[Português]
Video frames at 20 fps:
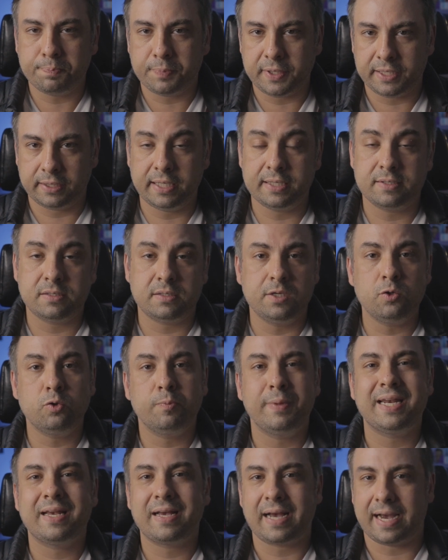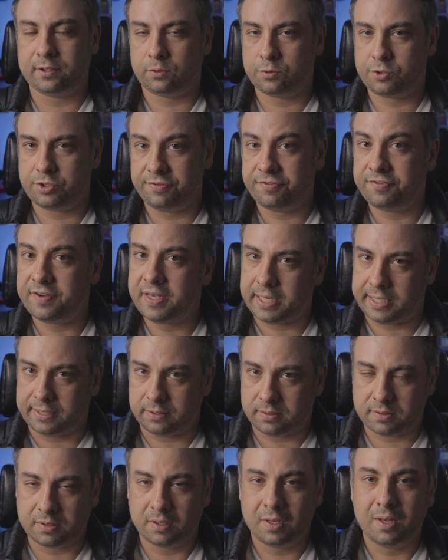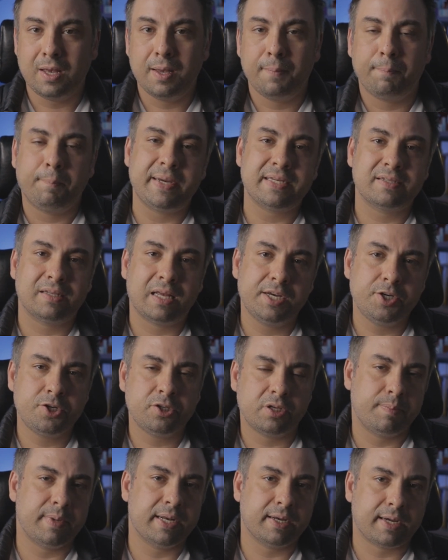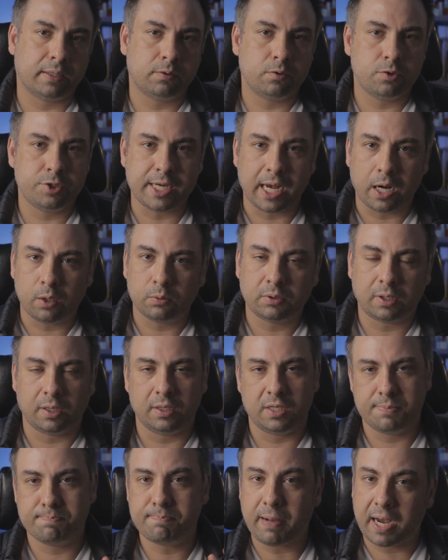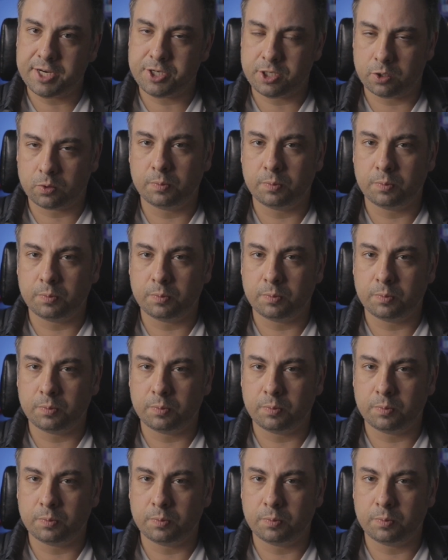empreender cinco mercados diferentes. Mas lá a gente tem mercados de alta e baixa